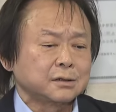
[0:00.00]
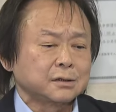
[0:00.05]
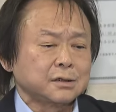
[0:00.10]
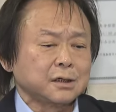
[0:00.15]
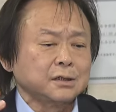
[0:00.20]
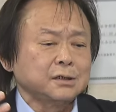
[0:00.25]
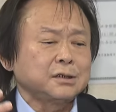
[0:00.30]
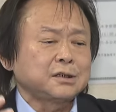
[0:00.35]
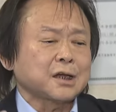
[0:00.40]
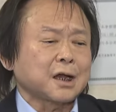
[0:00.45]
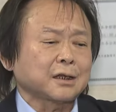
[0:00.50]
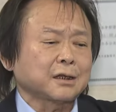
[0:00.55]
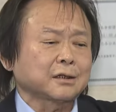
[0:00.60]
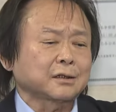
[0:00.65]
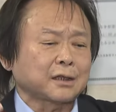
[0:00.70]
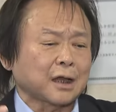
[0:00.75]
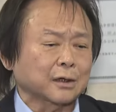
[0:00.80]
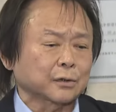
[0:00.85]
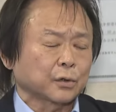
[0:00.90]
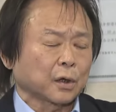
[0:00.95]
人家的
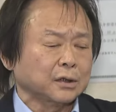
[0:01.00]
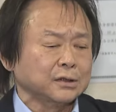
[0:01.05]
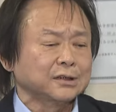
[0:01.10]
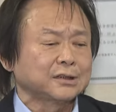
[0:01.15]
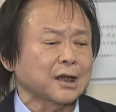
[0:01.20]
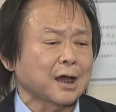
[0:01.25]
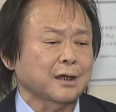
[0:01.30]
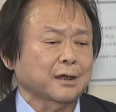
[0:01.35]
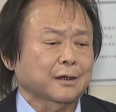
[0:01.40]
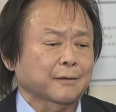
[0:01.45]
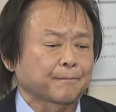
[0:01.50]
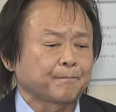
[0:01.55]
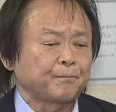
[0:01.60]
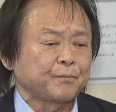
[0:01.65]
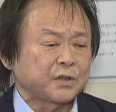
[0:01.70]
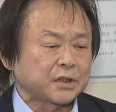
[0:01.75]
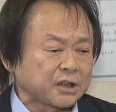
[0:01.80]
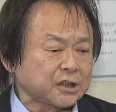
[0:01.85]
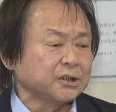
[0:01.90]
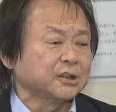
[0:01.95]
党团在
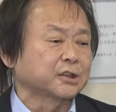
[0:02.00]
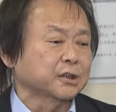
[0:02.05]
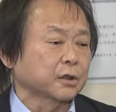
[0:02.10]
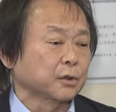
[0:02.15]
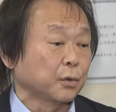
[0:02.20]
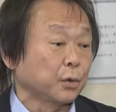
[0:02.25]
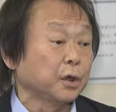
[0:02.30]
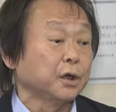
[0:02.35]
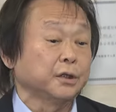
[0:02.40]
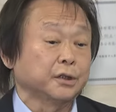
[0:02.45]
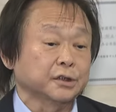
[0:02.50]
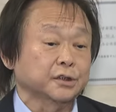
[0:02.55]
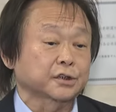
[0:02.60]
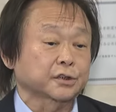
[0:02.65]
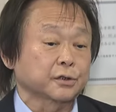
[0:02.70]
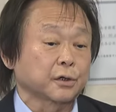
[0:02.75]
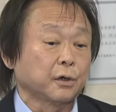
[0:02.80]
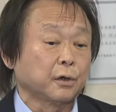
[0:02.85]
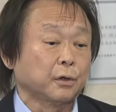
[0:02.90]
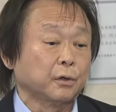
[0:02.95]
记者会的
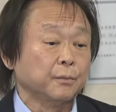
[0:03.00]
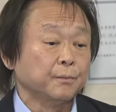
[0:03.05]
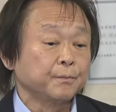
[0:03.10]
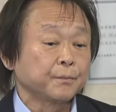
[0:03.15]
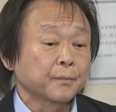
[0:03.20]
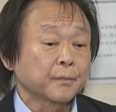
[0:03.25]
时候，